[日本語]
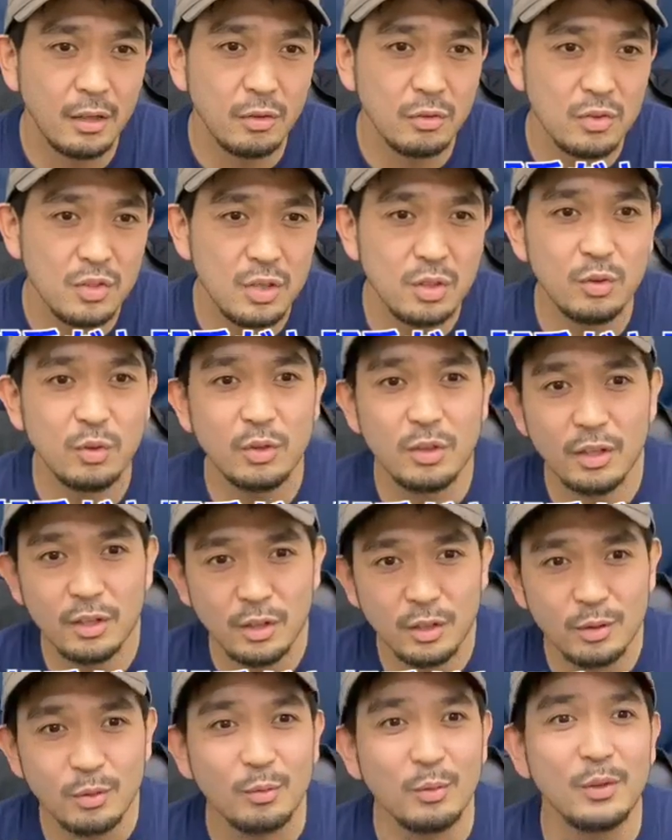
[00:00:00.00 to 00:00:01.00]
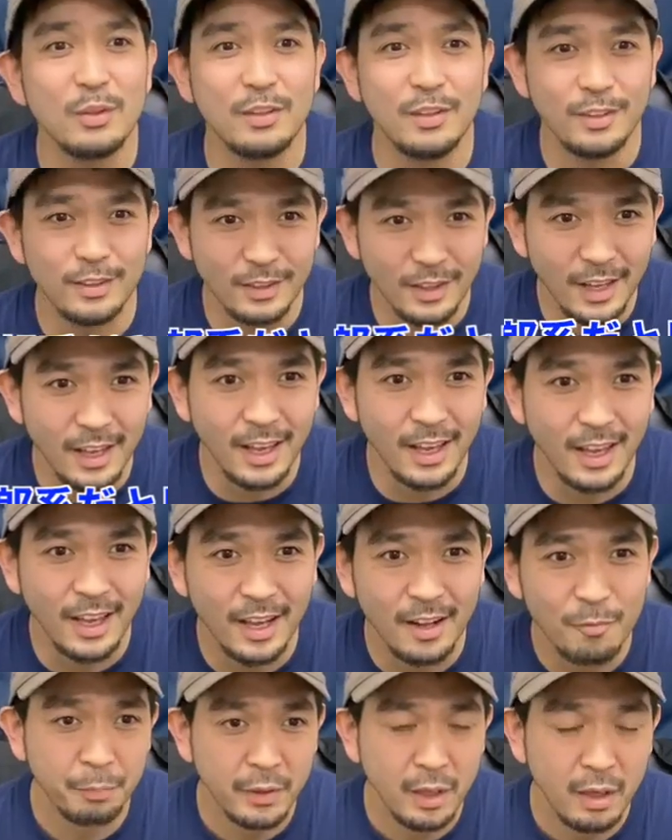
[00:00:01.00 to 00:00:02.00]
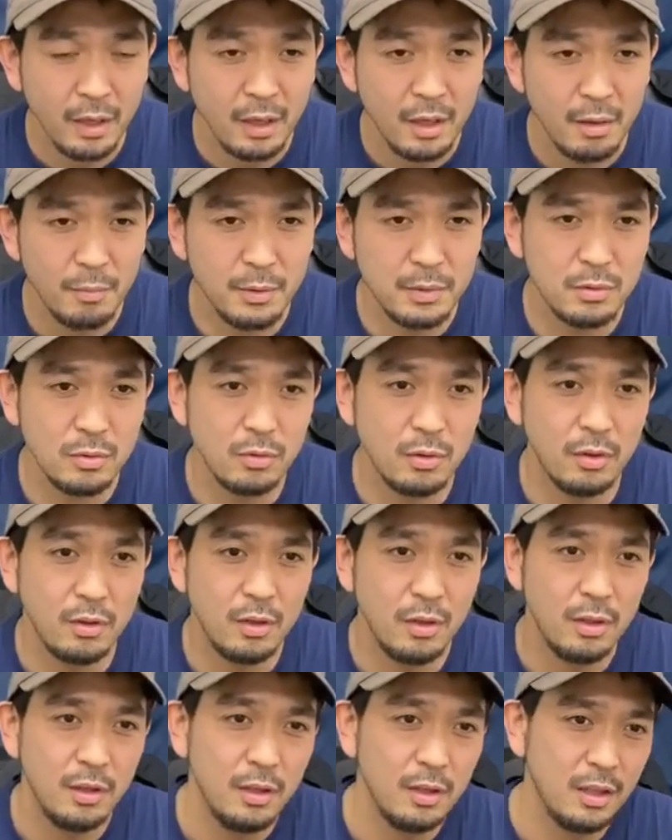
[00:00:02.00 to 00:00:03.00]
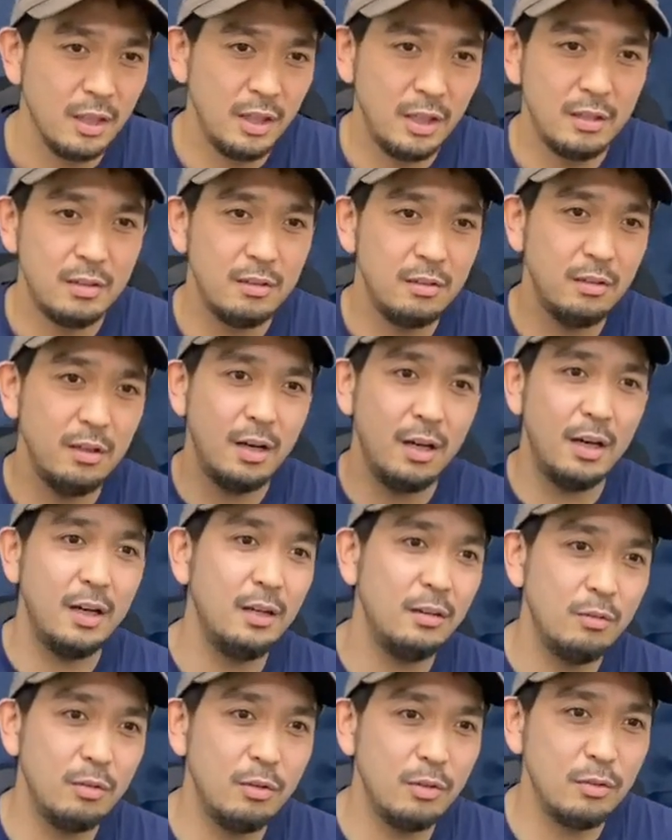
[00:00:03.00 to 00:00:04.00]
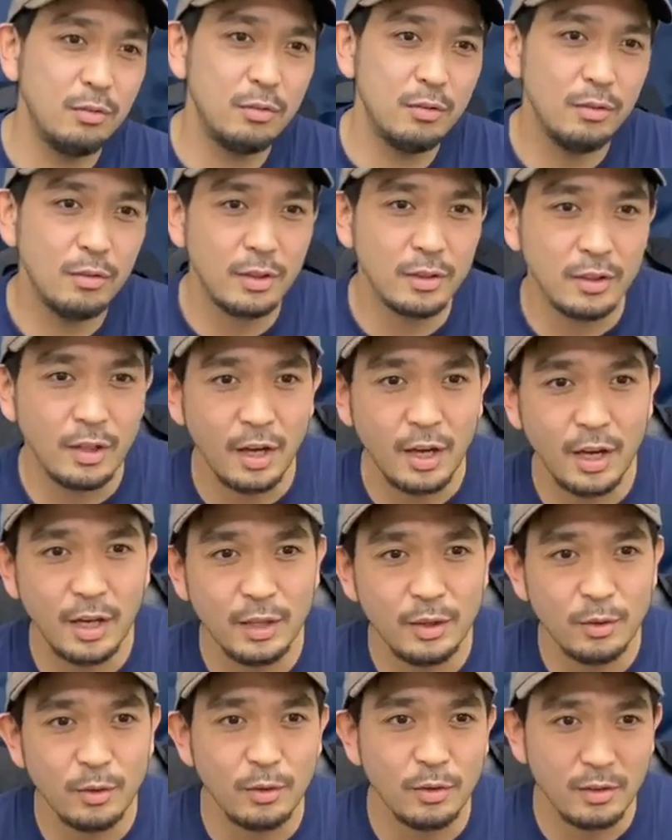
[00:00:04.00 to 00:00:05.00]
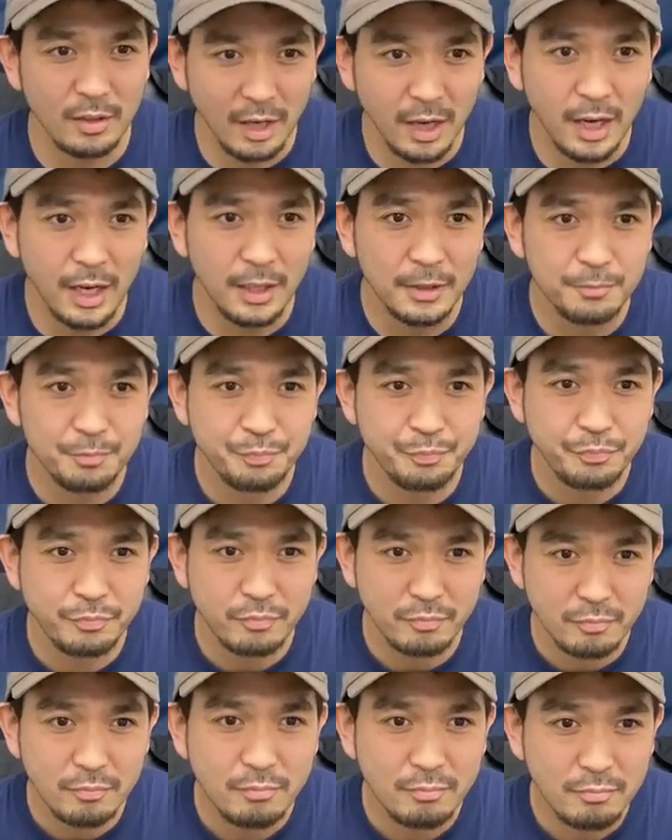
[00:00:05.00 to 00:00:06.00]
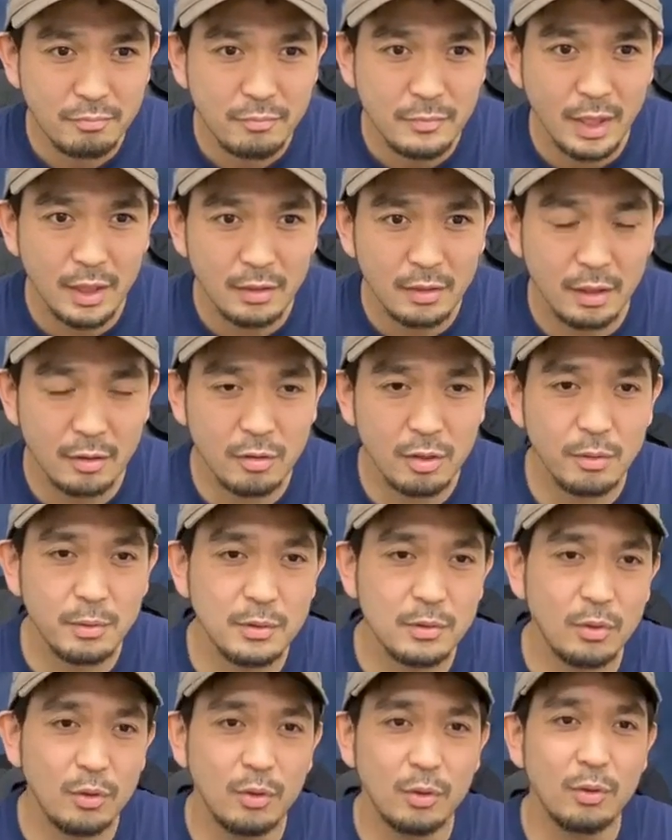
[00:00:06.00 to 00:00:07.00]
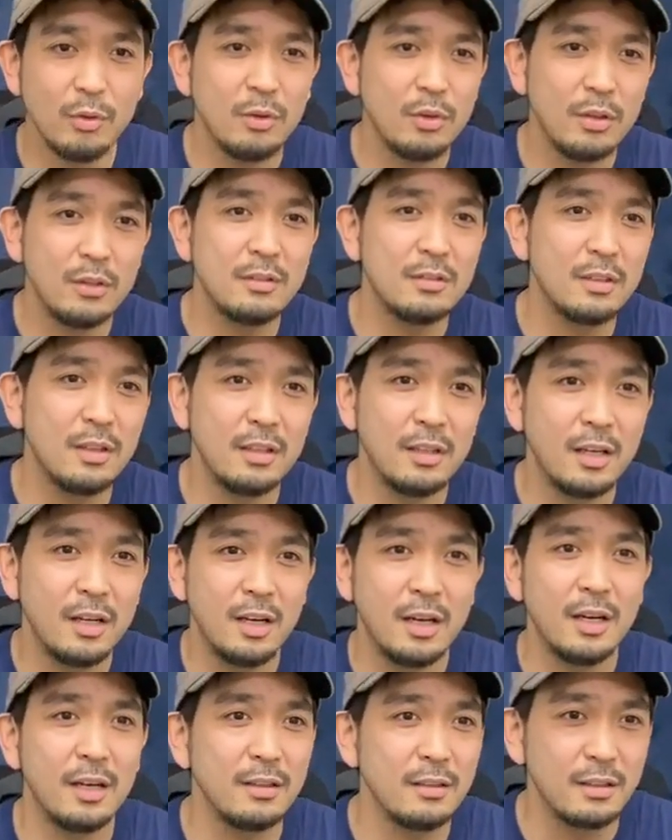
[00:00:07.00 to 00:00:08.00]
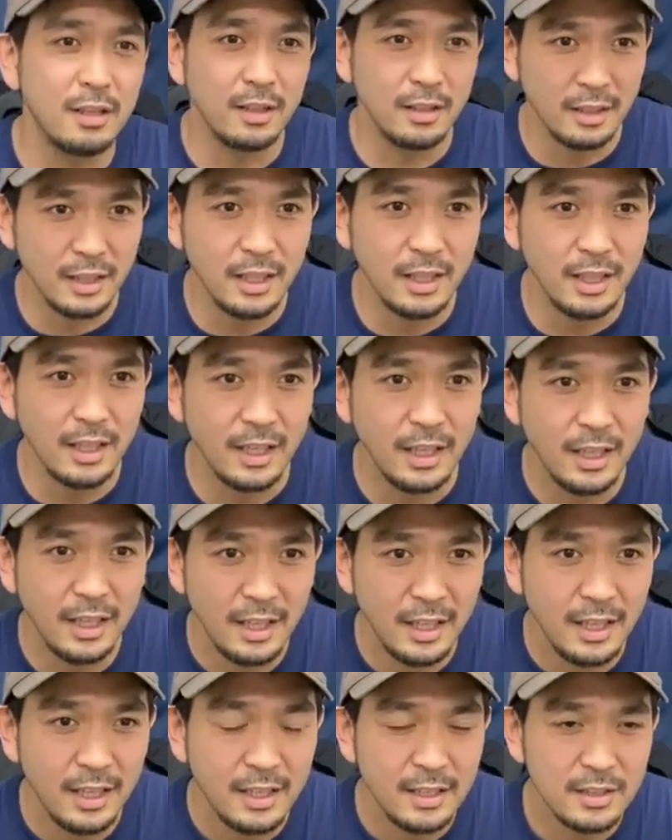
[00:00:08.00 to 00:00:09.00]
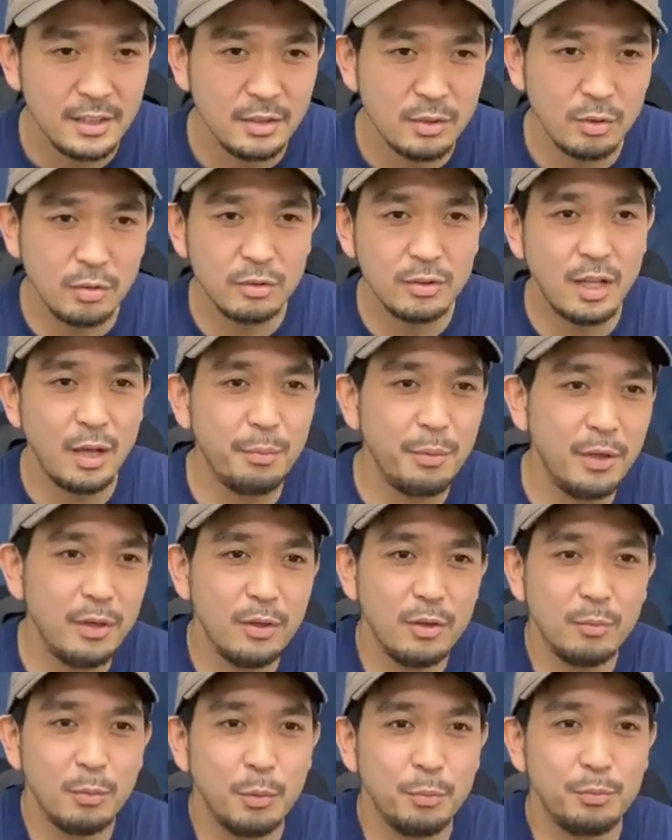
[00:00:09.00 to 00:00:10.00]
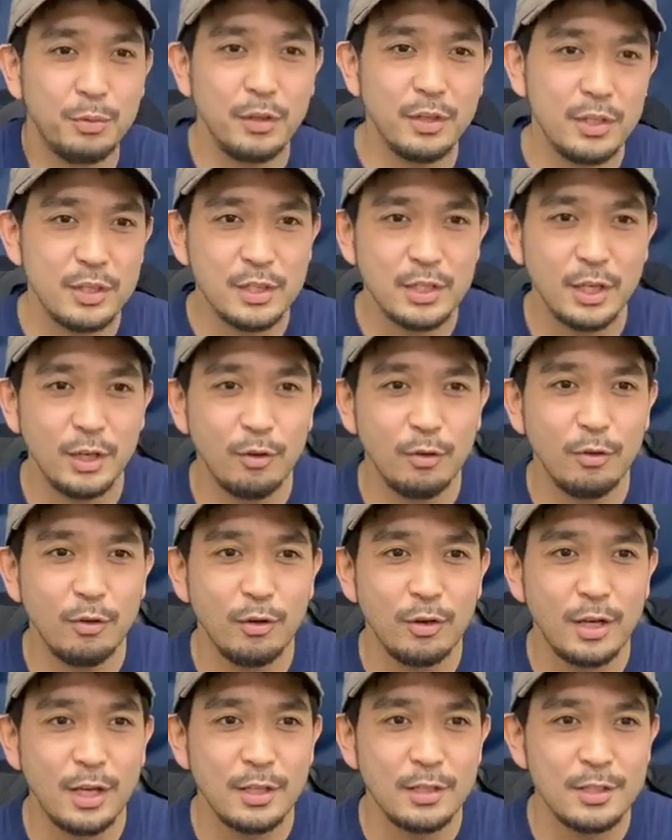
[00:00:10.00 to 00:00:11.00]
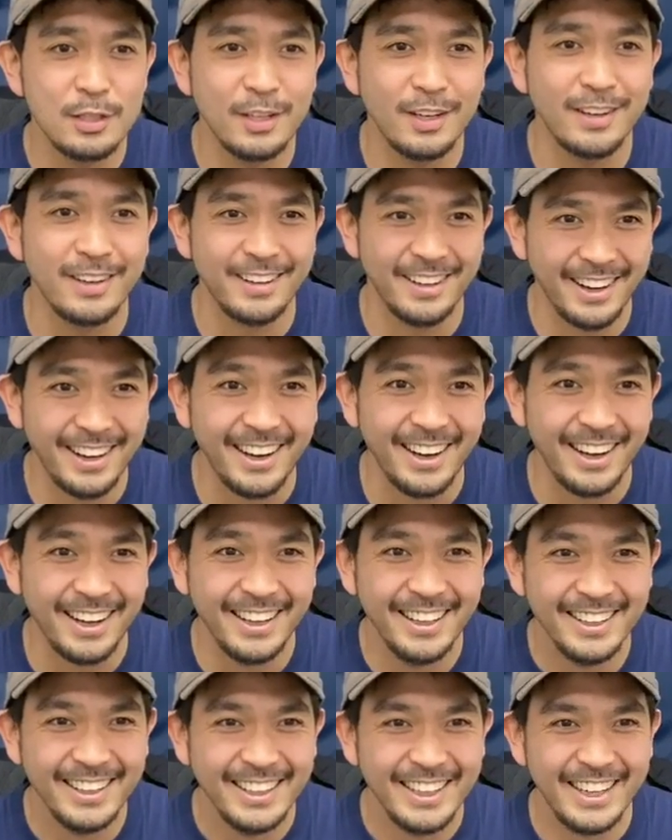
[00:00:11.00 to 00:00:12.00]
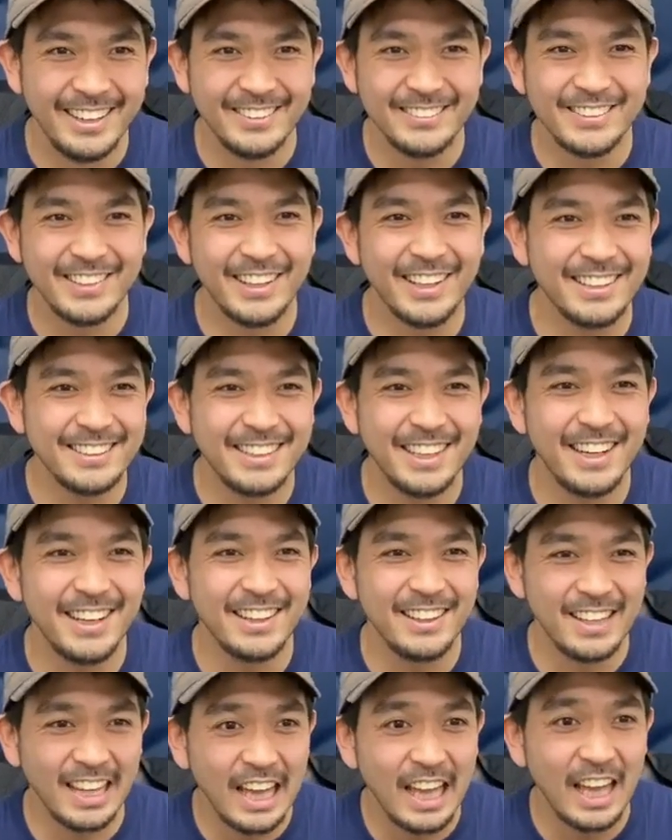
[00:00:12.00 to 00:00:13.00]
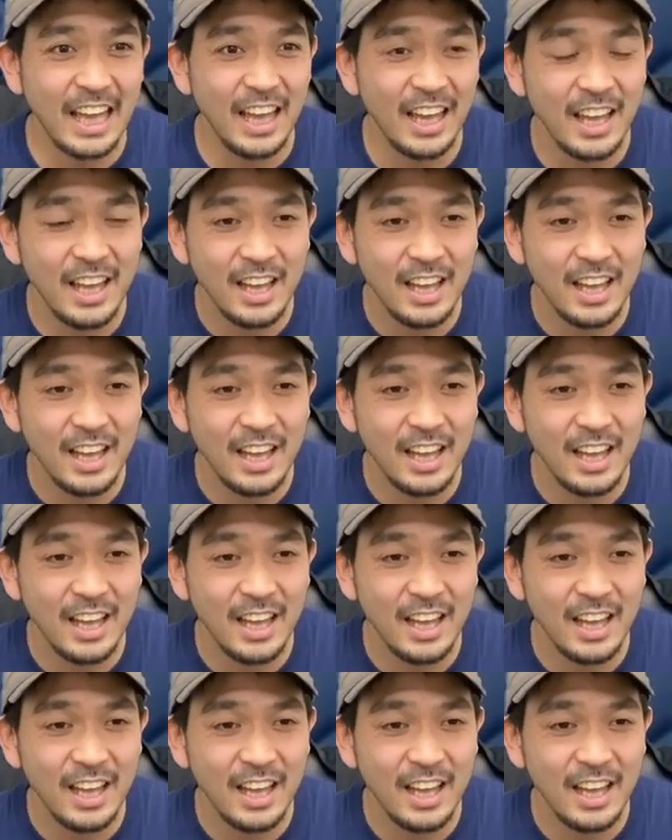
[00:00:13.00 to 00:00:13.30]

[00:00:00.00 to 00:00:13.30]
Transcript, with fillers: 二郎系だと思っていて、やっぱりその、行くハードルっていうのが高いっていうか、例えばその行列が長かったり、じゃあその食べるのもプレッシャーを感じながら、せかされて、